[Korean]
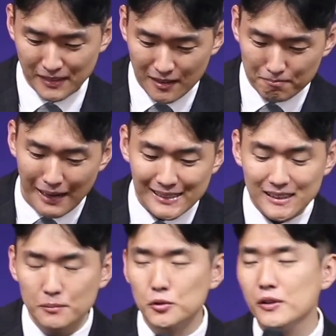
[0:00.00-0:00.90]

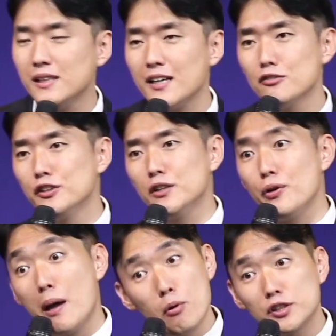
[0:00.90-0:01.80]
말씀으로 인하여 우리를
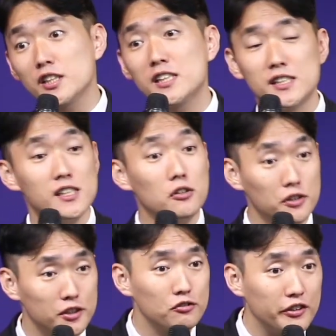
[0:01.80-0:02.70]
회복시키실
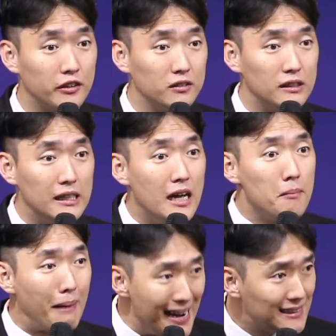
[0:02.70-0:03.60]
것이고요.
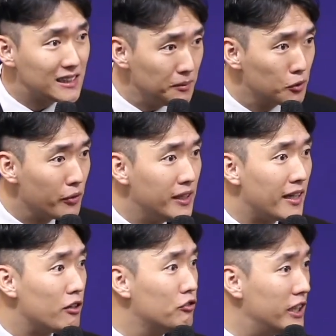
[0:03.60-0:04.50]
말씀으로
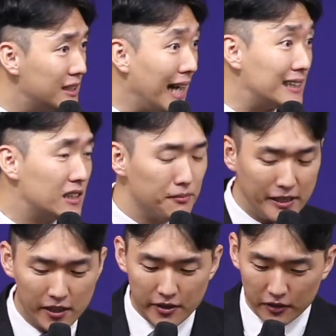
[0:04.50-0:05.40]
인하여 우리를 다시금
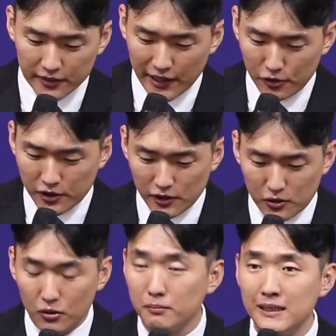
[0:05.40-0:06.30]
일으켜 세우실
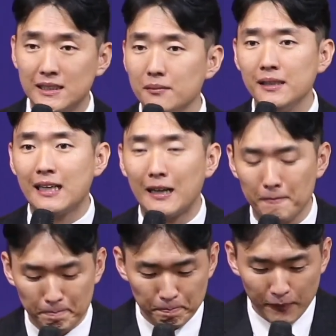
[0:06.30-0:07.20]
줄로 믿습니다.
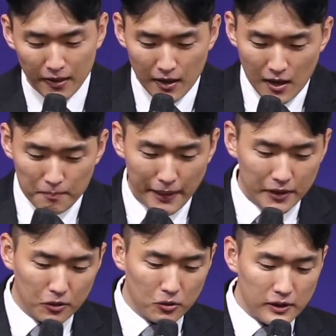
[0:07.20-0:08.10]

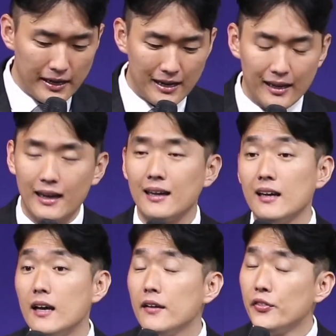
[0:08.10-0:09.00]
베드로를 향해
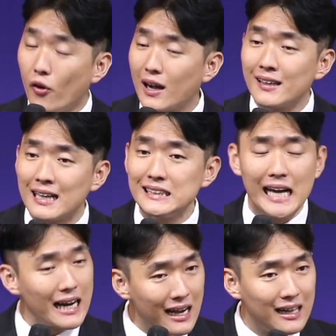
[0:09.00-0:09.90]
너가 나를
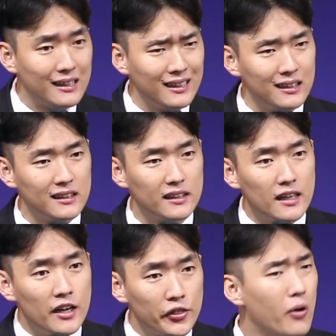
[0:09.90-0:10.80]
사랑하니?
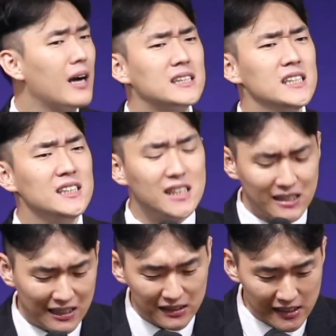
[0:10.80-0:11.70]
너가 진짜
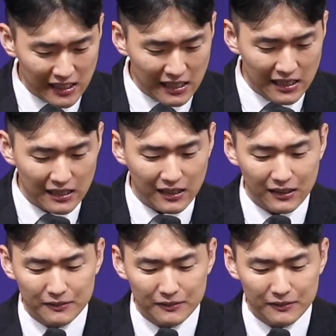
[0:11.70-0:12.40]
나를 사랑하니?